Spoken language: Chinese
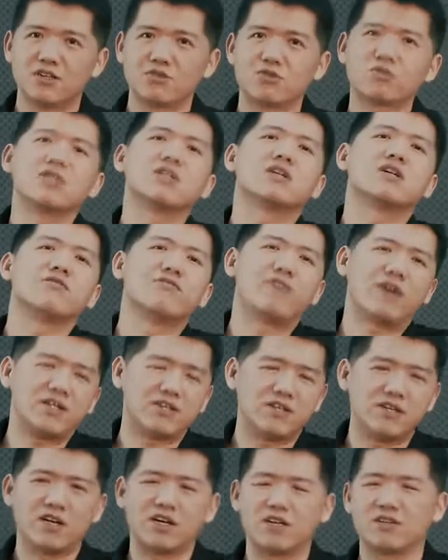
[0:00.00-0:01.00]
所以你可以
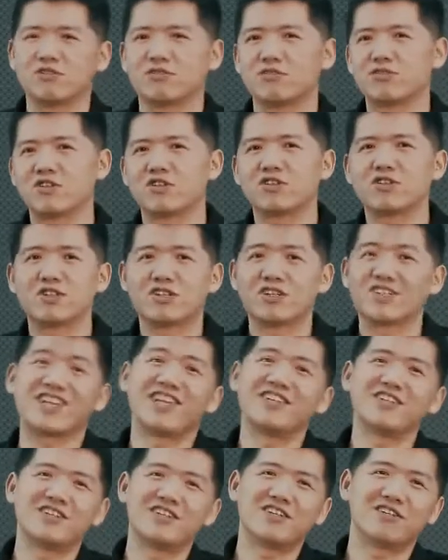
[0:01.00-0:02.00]
发现啊，全世界
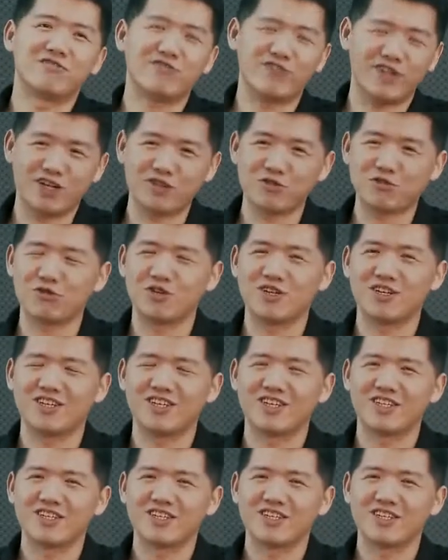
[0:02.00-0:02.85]
善心人非常多。